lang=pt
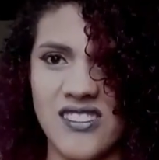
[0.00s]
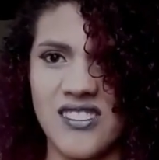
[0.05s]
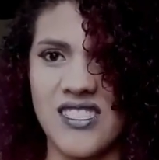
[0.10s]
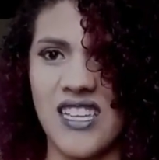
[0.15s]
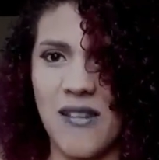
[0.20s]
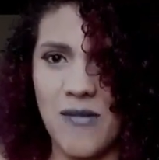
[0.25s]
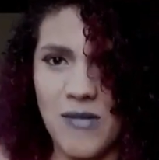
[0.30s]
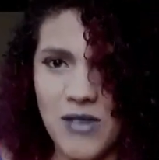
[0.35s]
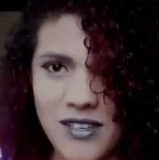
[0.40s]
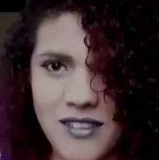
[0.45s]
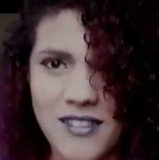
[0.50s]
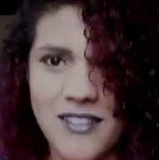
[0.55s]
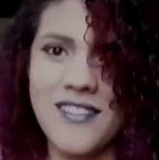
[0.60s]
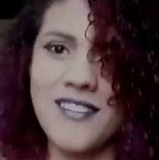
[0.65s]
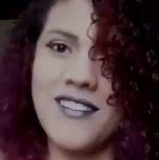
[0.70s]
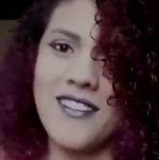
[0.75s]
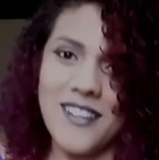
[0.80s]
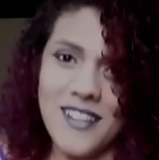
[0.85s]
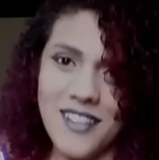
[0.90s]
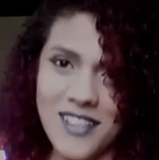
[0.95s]
sabe?
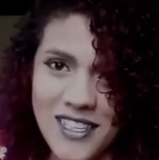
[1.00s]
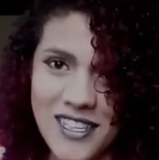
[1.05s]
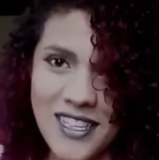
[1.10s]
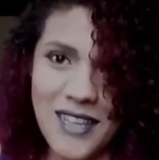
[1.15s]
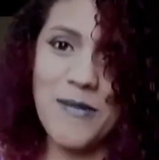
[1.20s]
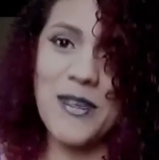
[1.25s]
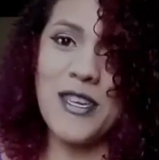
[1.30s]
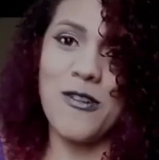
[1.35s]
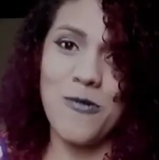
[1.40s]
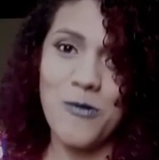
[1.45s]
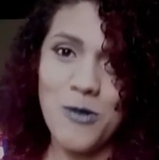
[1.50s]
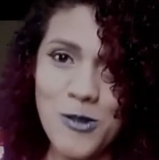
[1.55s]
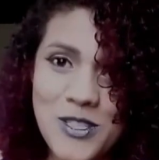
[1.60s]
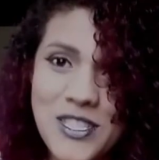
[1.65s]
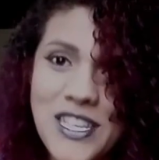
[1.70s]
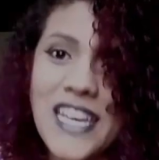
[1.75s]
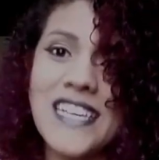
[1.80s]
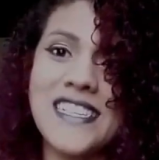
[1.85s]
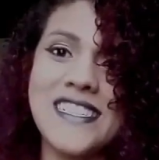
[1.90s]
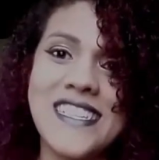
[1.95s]
A minha
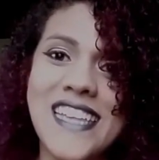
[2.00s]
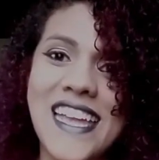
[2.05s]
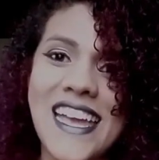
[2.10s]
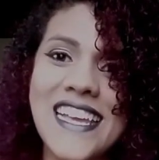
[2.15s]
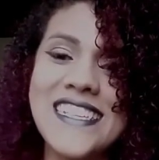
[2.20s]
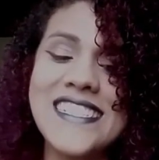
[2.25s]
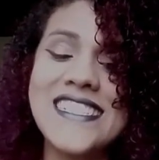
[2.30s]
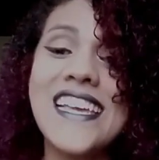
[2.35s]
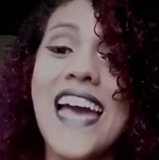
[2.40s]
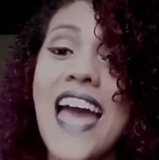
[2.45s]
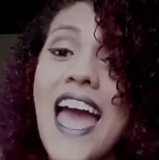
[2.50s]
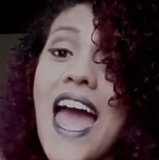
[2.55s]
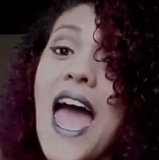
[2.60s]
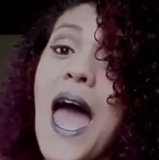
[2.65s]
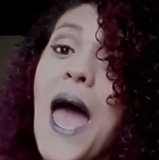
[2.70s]
humilde residência.